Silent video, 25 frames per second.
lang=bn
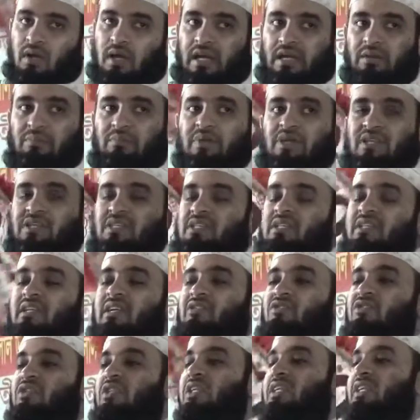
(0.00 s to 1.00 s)
এই
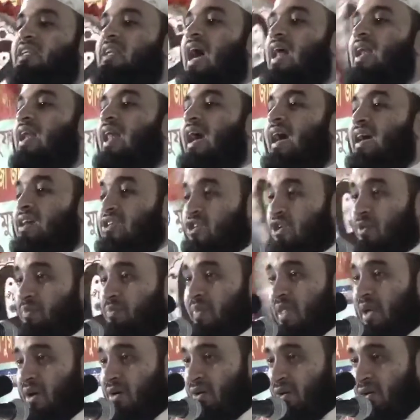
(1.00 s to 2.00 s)
বৃষ্টিটা যদি টানা এক
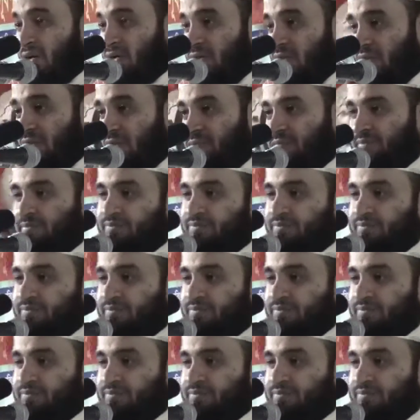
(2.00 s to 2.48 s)
সপ্তাহ হতো